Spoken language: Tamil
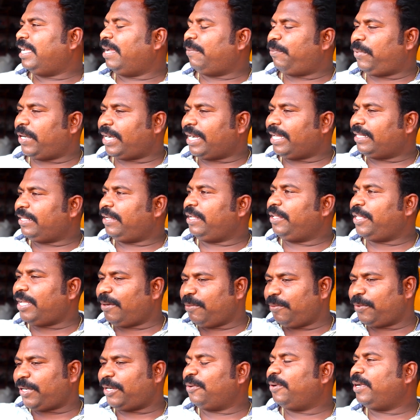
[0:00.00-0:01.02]
எப்போ காற்றடிக்குதோ
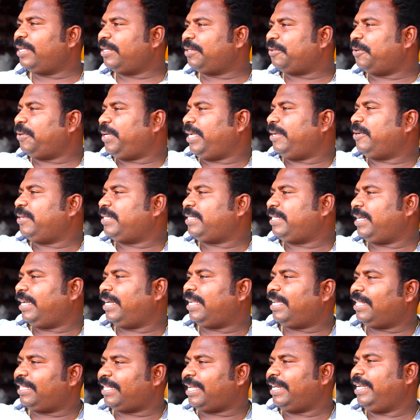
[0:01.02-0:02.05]
அப்புறம் உங்களுக்கு தொட்டியை
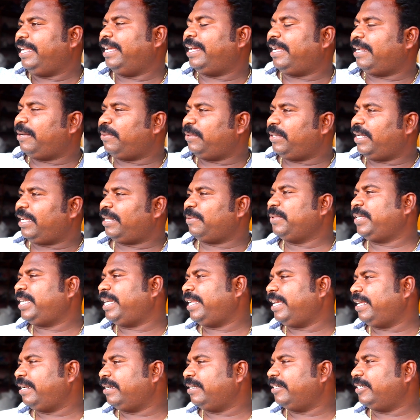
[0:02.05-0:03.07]
வச்சிட்டிங்கன்னா தண்ணி
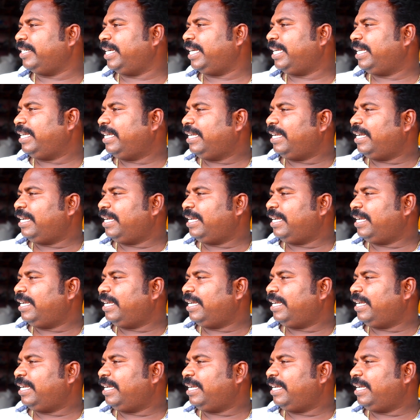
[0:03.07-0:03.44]
நிரம்பிக்கிட்டே இருக்குங்க